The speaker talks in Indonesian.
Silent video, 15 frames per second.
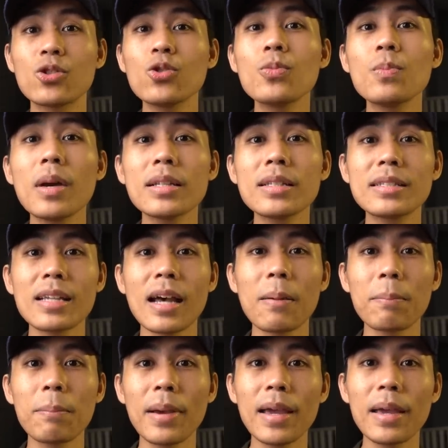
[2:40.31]
cuman
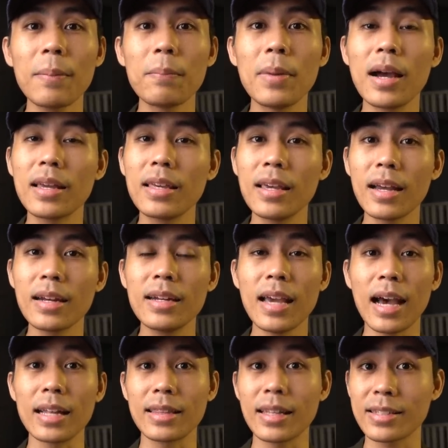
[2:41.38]
sampai bagian di
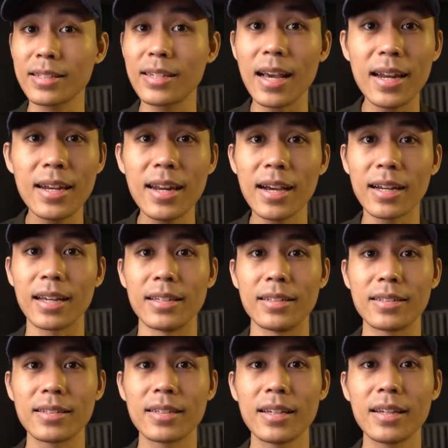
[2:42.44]
atas dada
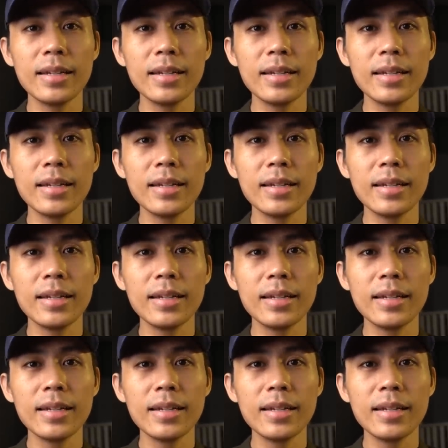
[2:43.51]
guys.